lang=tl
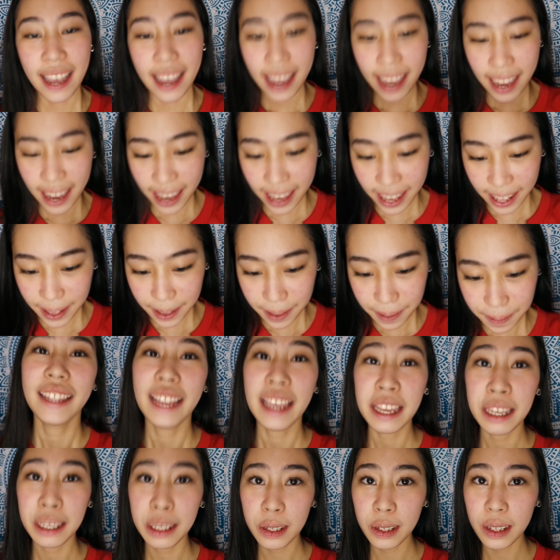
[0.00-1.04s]
And
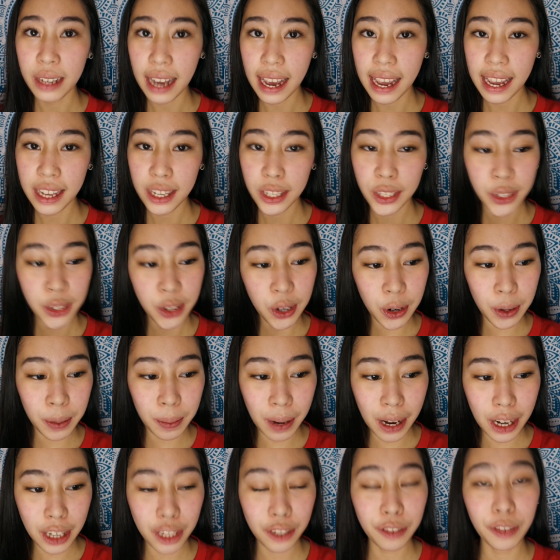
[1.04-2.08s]
thank you guys so
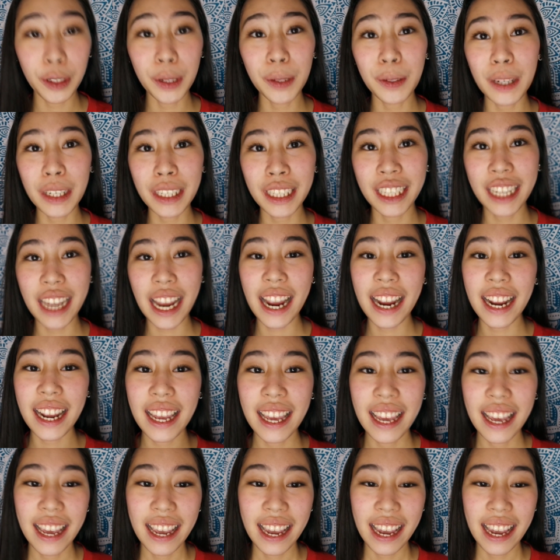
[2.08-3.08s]
much for watching.